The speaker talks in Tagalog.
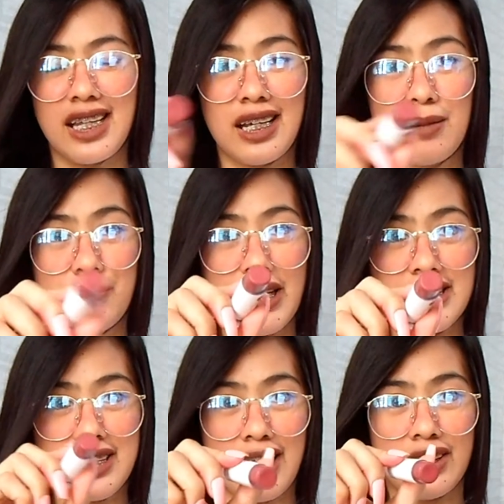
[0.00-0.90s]
na talagang
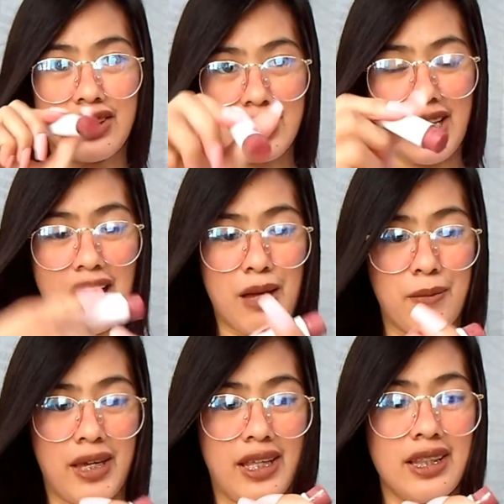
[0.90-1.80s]
bestseller sa
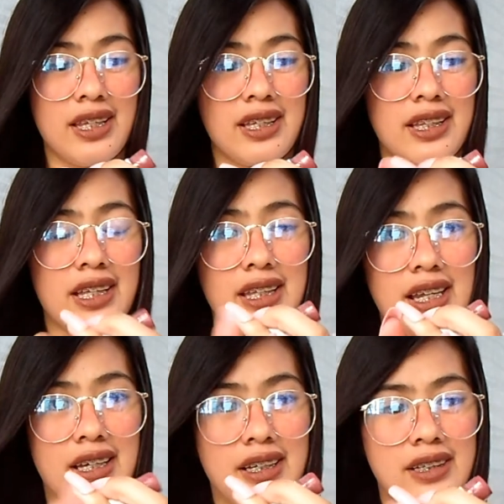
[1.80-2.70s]
amin, na
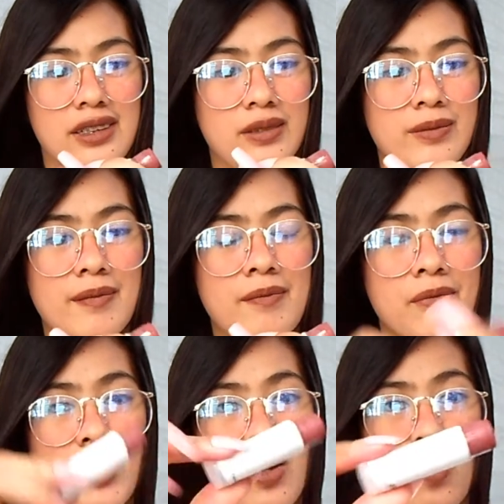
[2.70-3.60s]
talagang,
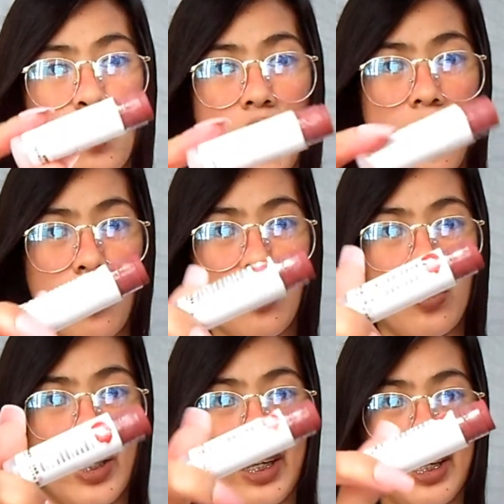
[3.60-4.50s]
wow,
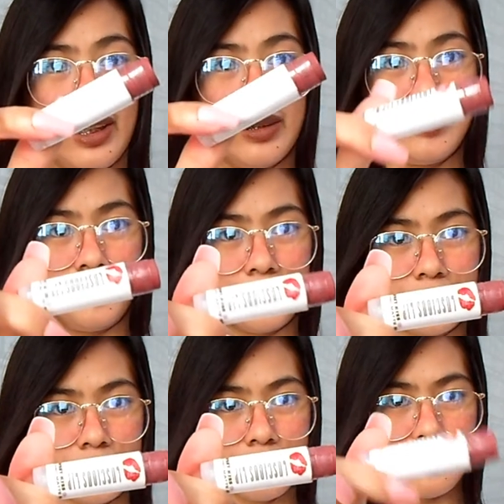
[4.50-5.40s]
ayan.
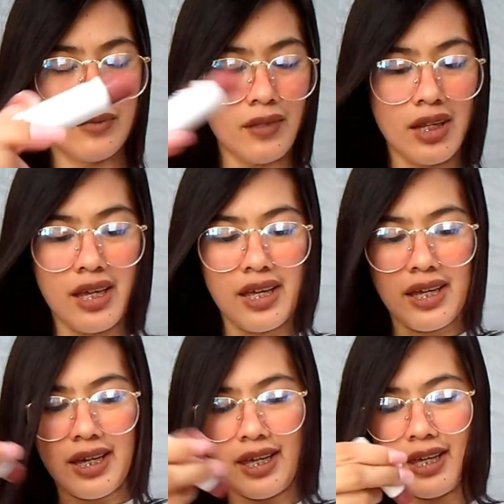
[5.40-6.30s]

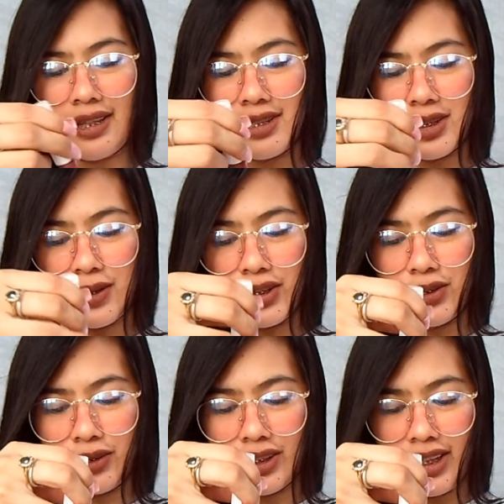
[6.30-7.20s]
And, this is
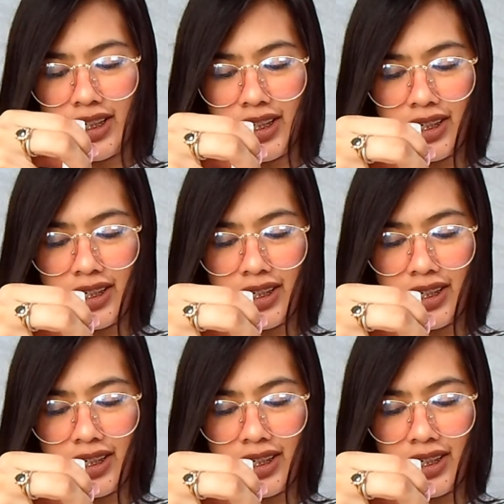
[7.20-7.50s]
watch ko siya